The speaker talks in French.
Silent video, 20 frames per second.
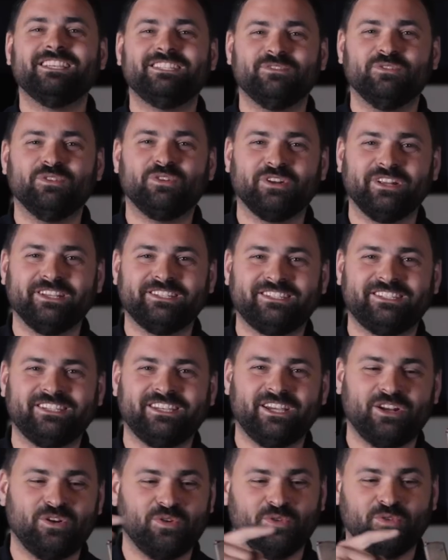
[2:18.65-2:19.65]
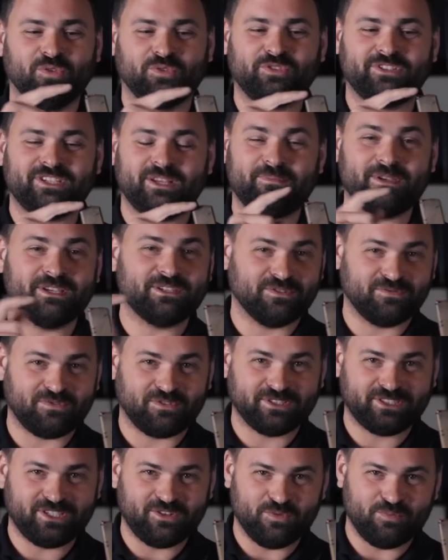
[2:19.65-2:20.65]
Si vous connaissez le nom de cette pièce en
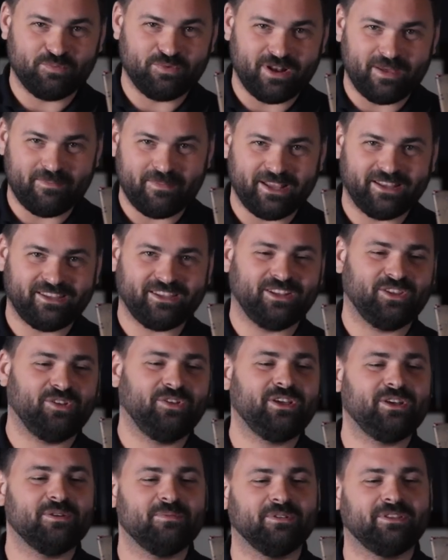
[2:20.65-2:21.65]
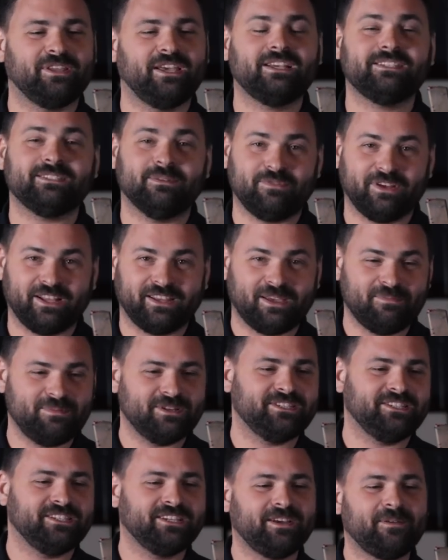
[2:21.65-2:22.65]
français, vous pouvez la mettre dans les commentaires, ça me fera très
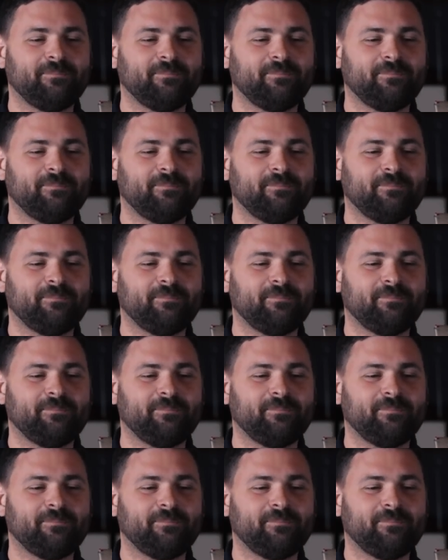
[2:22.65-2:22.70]
plaisir.